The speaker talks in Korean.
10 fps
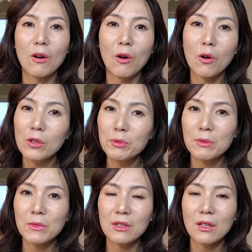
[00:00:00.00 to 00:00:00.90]

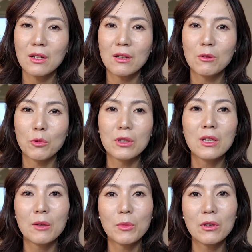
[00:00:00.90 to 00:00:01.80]
어렵습니다.
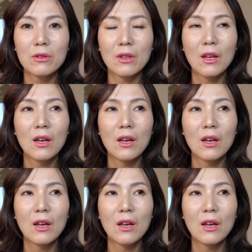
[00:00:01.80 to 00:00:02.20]
왜냐하면